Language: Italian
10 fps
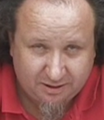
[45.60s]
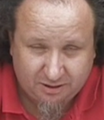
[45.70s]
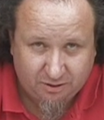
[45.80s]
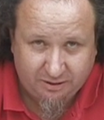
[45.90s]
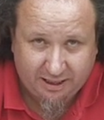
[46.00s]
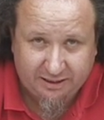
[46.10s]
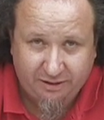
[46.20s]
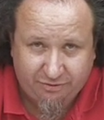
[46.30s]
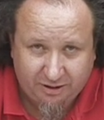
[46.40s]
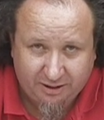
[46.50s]
o
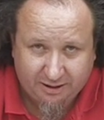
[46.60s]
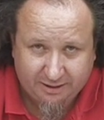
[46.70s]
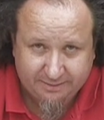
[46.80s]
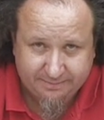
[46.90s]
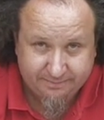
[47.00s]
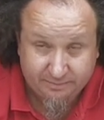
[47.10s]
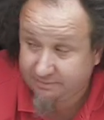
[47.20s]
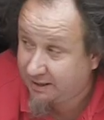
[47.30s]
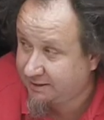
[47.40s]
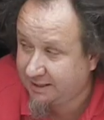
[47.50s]
niente, è finita.
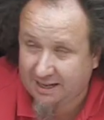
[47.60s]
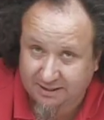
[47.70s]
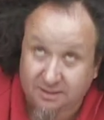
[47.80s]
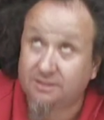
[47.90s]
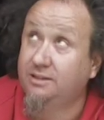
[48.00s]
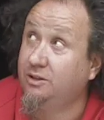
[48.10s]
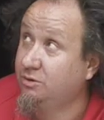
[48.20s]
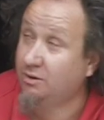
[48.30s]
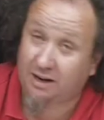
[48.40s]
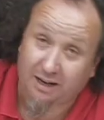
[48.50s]
Guarda, anzi,
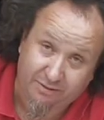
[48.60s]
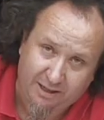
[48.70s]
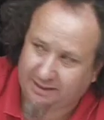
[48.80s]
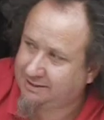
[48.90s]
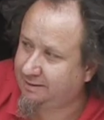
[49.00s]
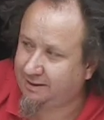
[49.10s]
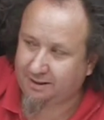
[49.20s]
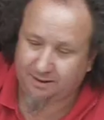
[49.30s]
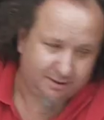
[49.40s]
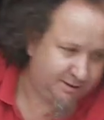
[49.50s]
io chiudo anche la finestra
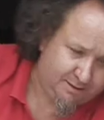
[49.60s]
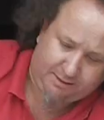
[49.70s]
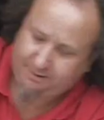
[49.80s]
perché... Oh, oh,